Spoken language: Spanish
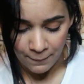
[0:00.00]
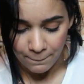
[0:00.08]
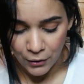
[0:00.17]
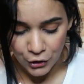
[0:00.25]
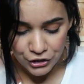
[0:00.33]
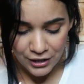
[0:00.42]

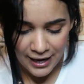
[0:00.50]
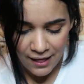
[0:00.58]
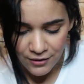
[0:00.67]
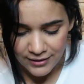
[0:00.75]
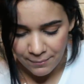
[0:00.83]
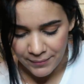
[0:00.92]
Por otro
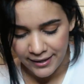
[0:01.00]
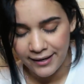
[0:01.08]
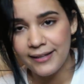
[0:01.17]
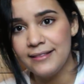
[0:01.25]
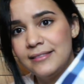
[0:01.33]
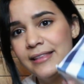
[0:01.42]
lado, también
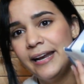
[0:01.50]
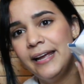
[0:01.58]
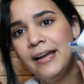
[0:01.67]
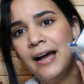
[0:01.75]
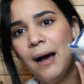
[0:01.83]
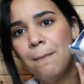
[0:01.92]

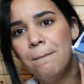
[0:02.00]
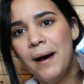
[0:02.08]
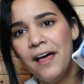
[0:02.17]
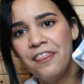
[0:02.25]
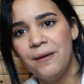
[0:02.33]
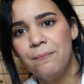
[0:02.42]
entré a
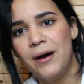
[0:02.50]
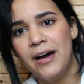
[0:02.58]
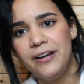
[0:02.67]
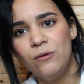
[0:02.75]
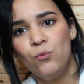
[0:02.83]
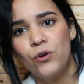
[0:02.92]
Bath and
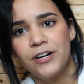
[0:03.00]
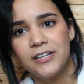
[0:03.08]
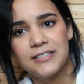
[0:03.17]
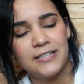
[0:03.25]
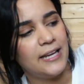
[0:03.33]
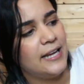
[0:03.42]
Body
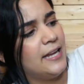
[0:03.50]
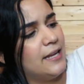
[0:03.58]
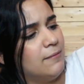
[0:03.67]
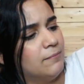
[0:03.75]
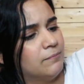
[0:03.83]
Works y